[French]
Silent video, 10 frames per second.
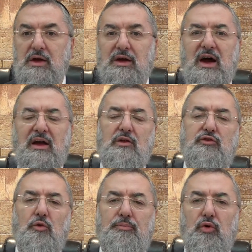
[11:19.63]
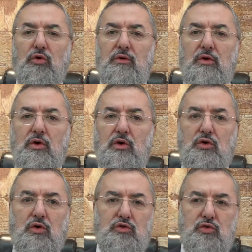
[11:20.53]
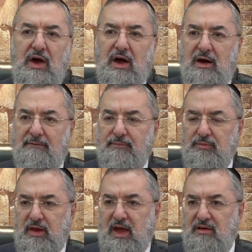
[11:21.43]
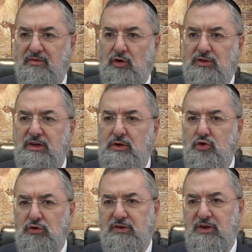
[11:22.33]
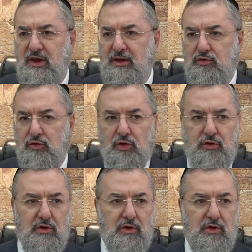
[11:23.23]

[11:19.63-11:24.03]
Car il se peut que tu as inventé deux signatures